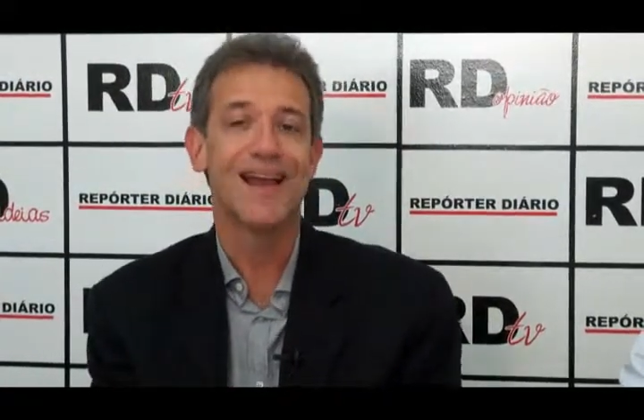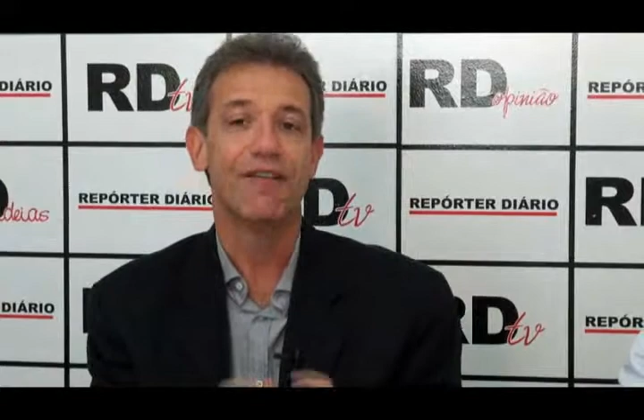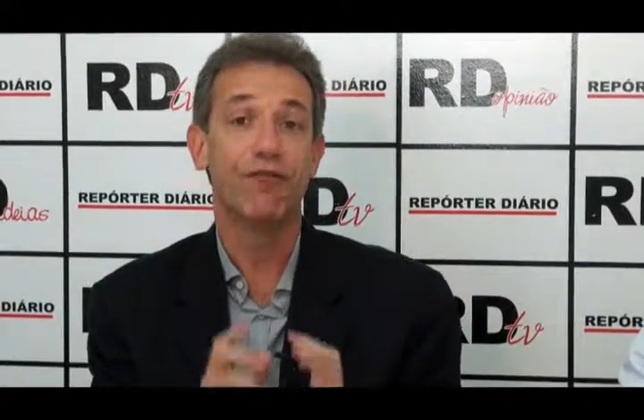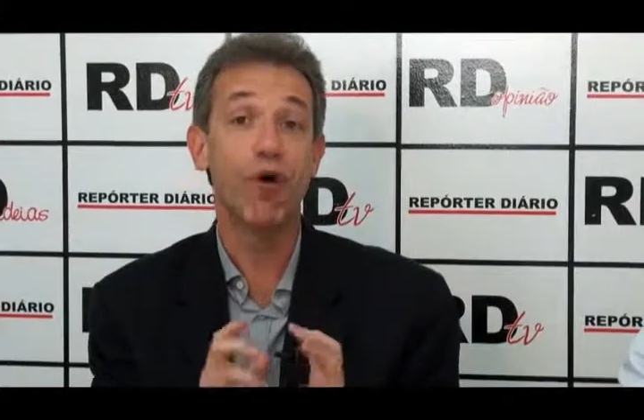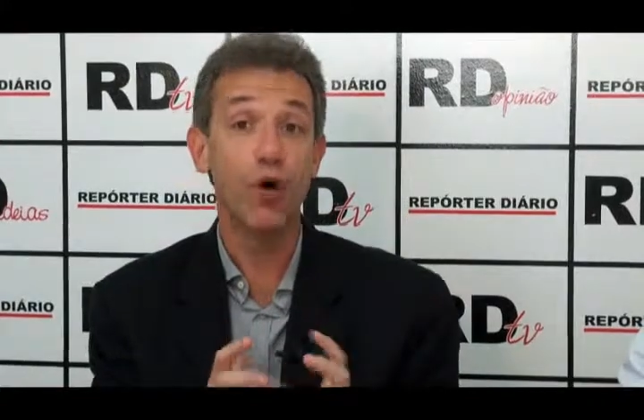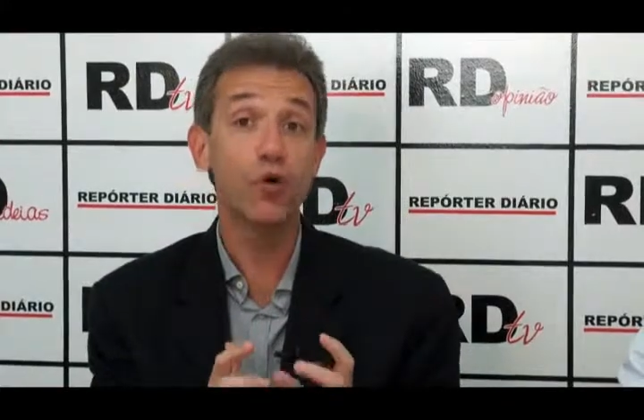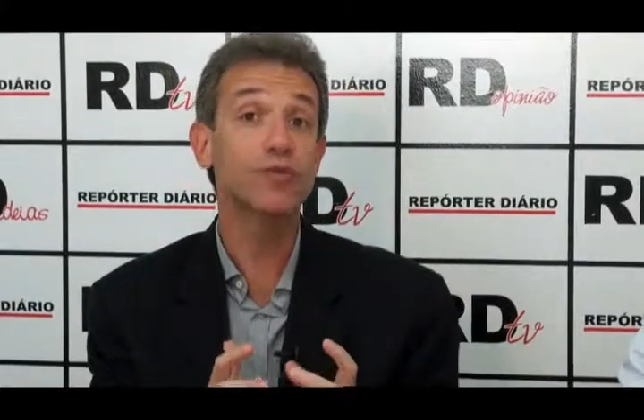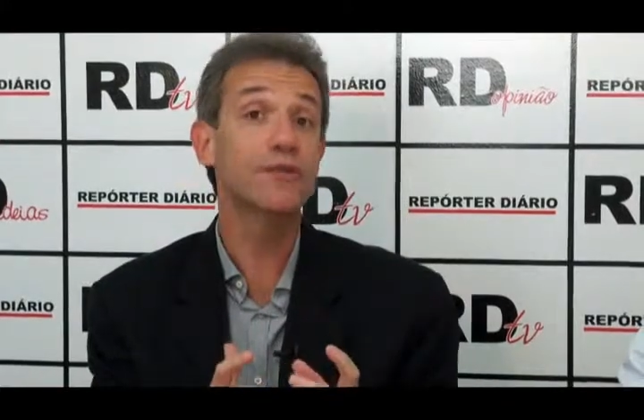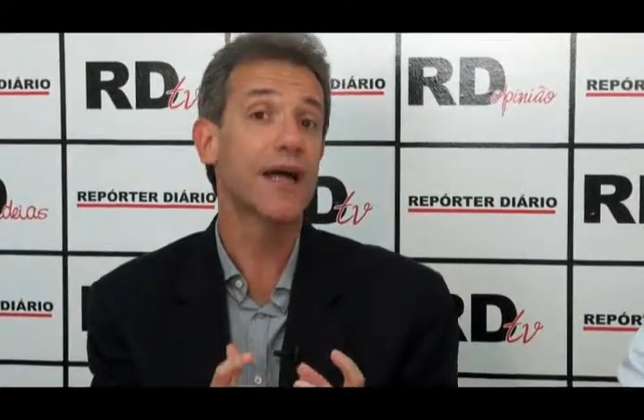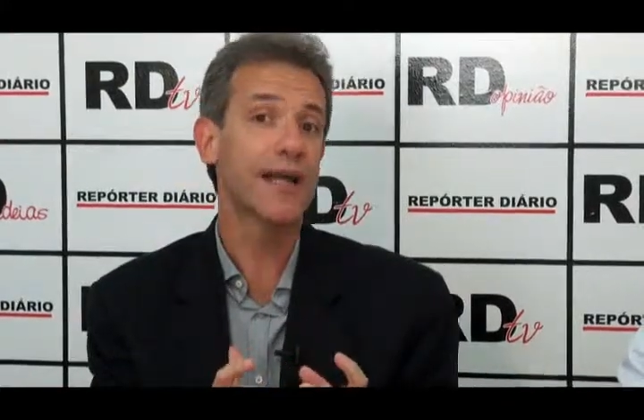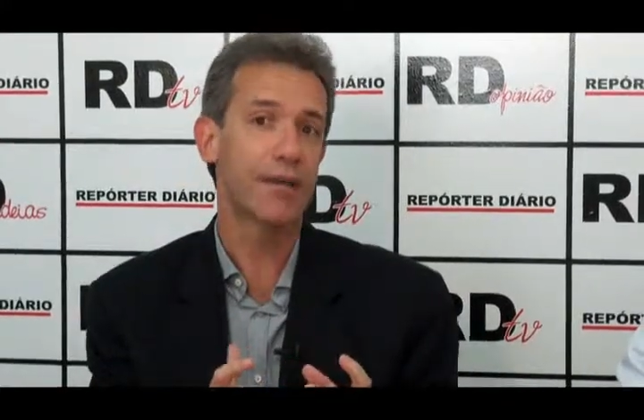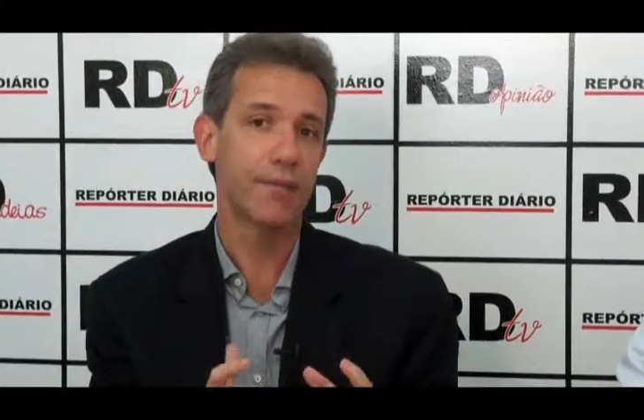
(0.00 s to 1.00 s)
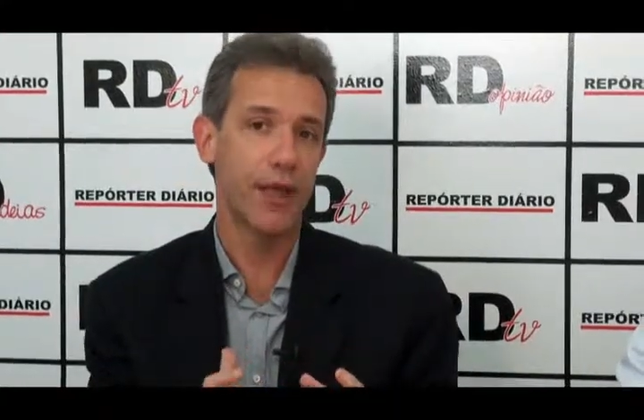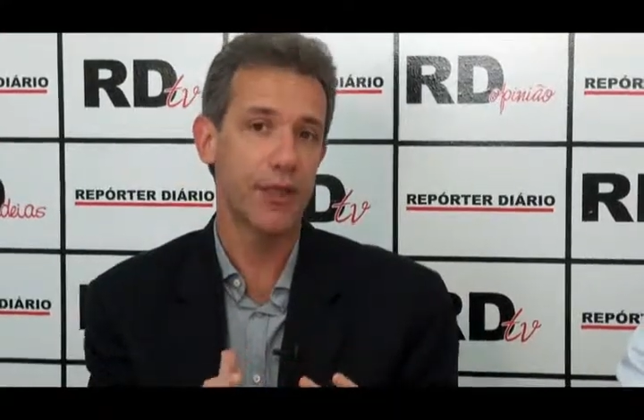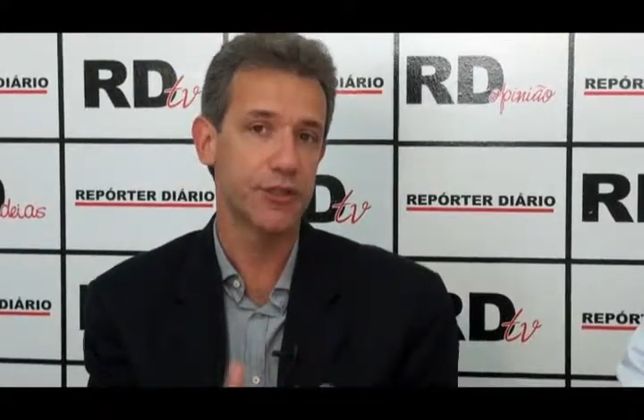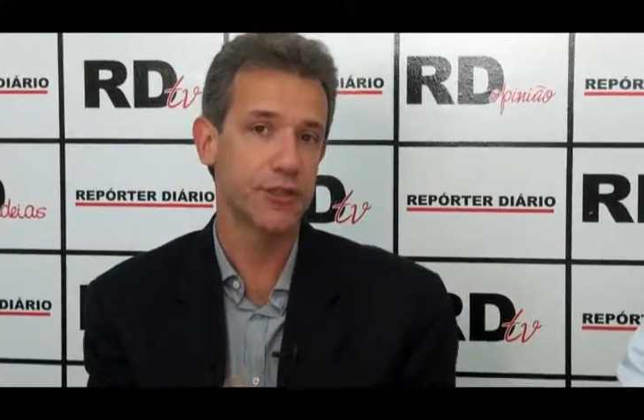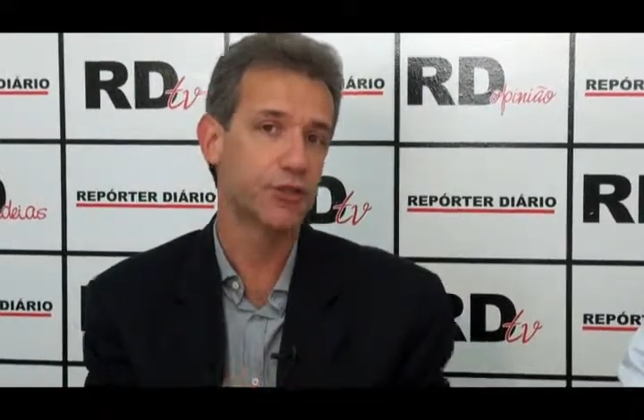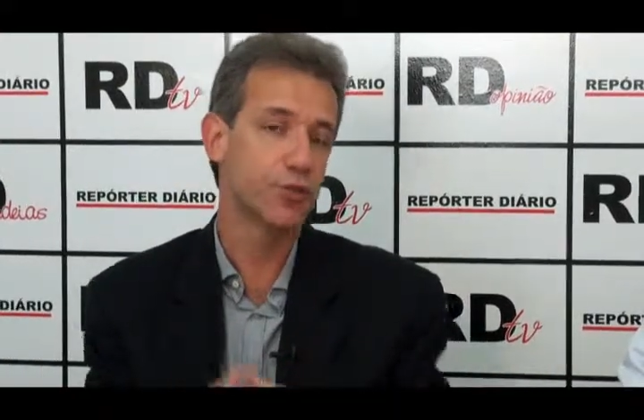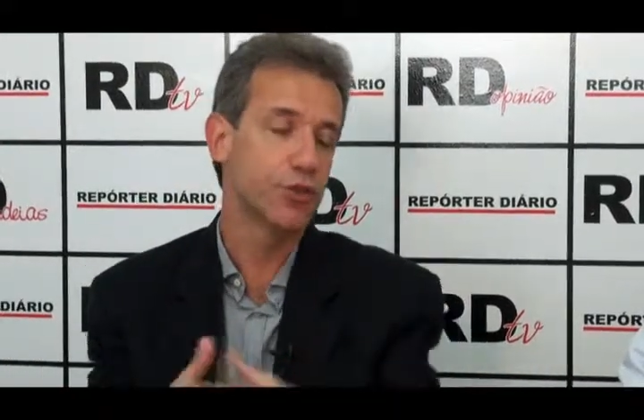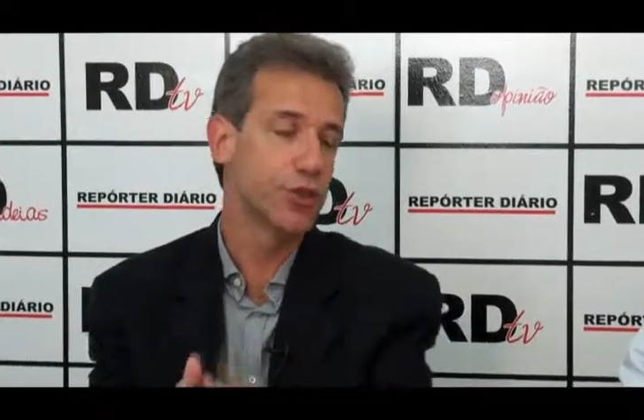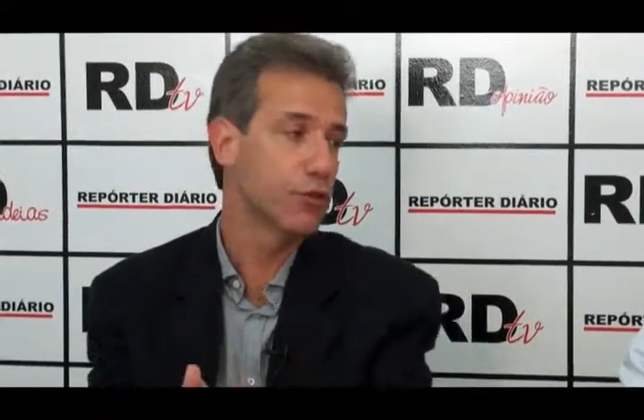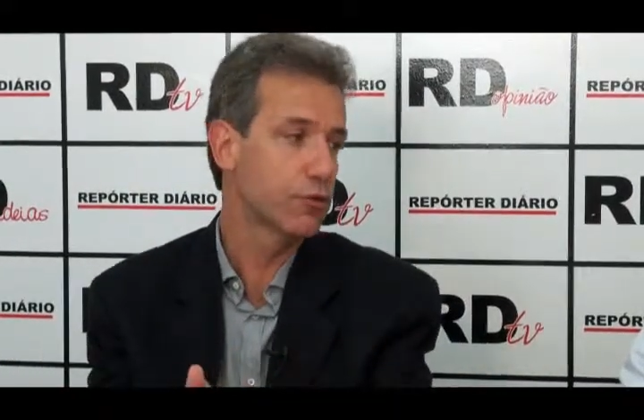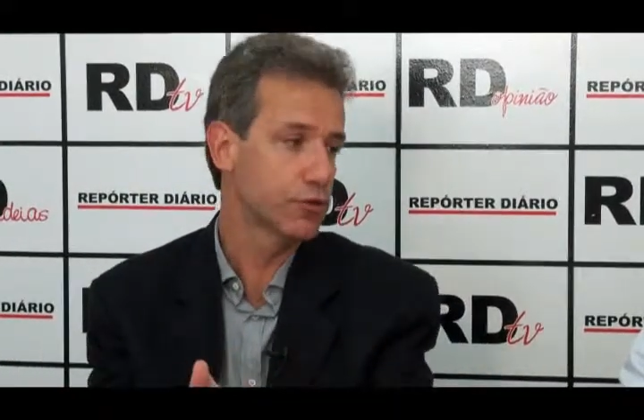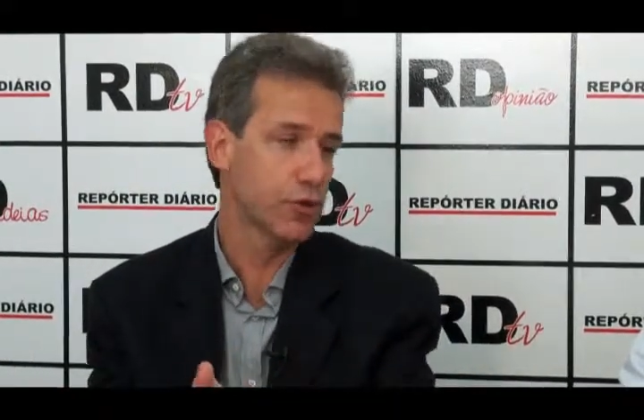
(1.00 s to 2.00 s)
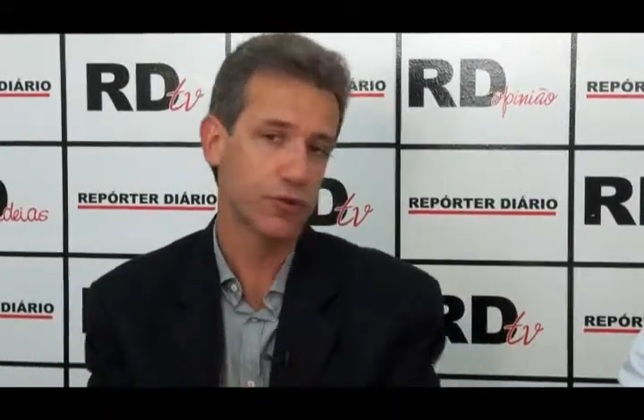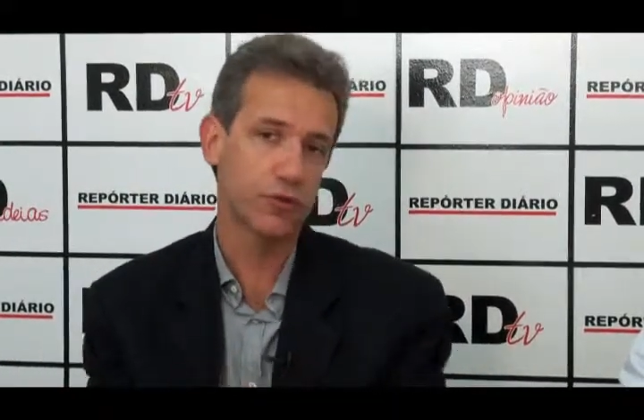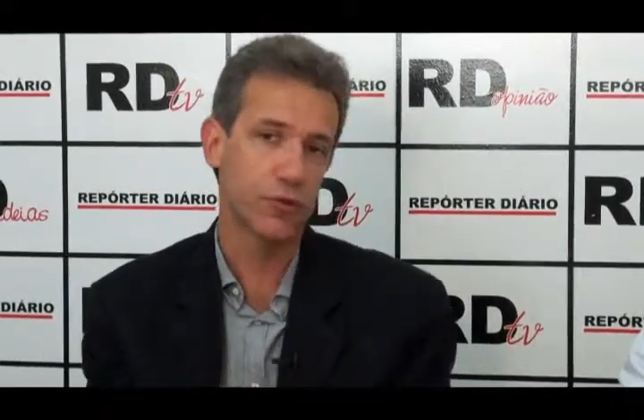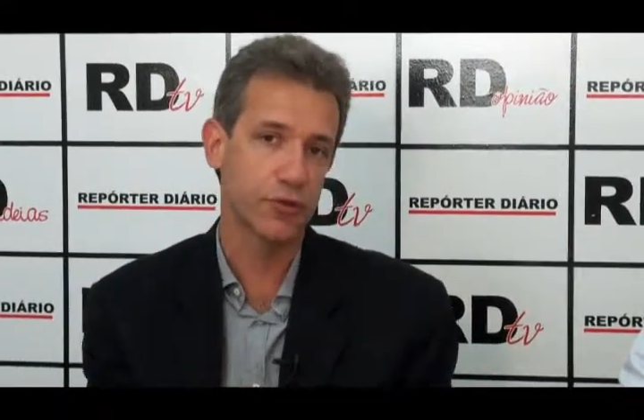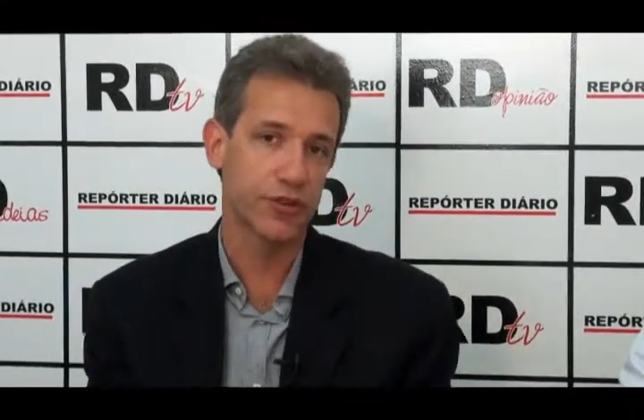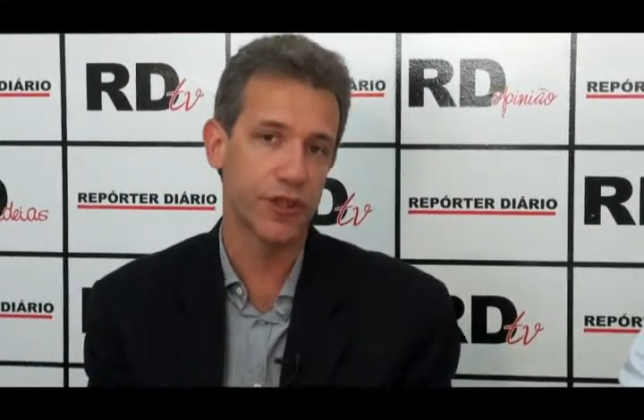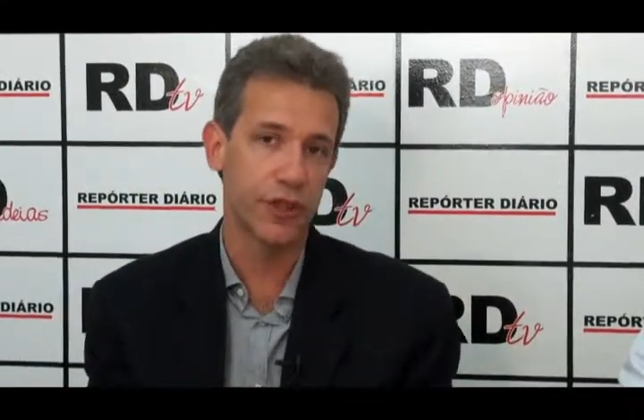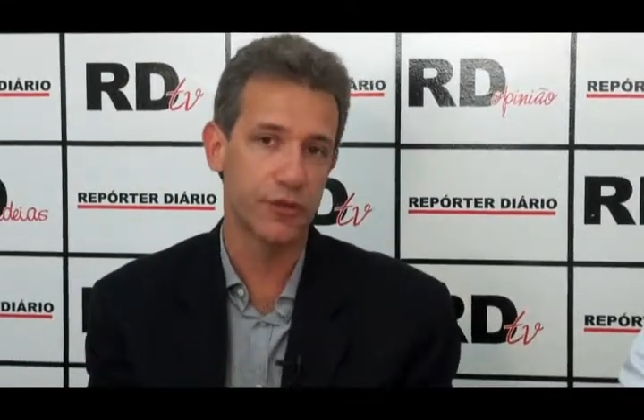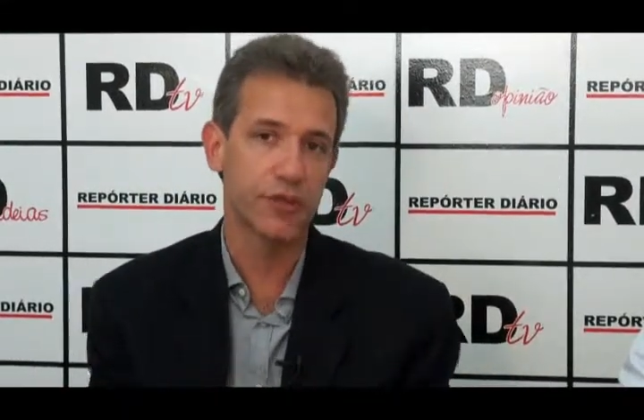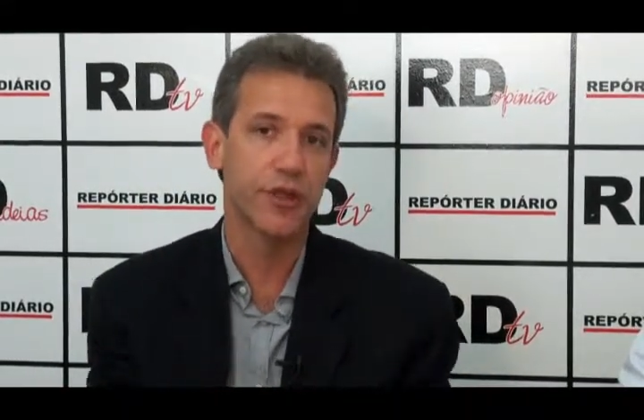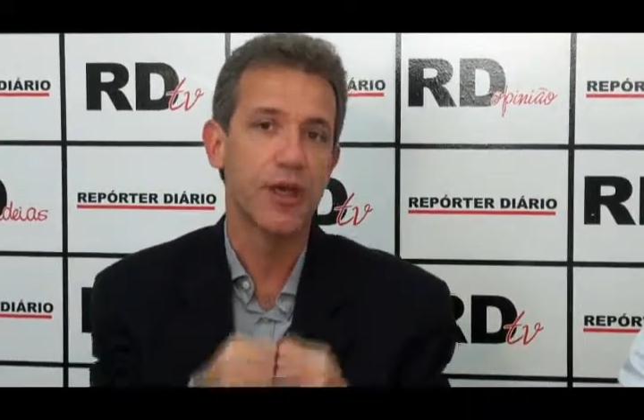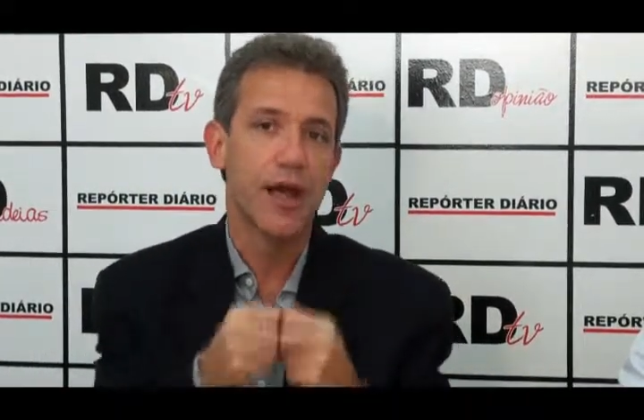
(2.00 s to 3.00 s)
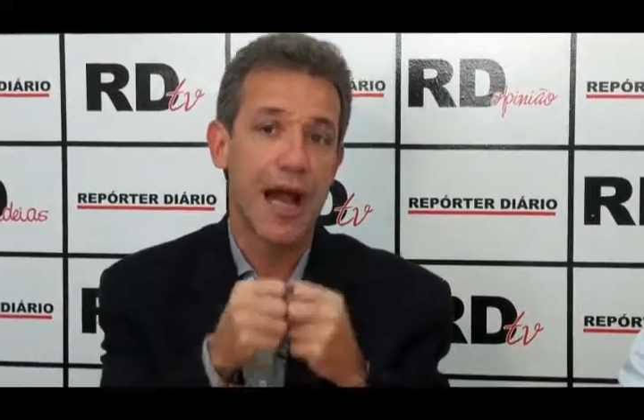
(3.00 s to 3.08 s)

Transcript: voluntariamente, discutindo com os nossos conselhos,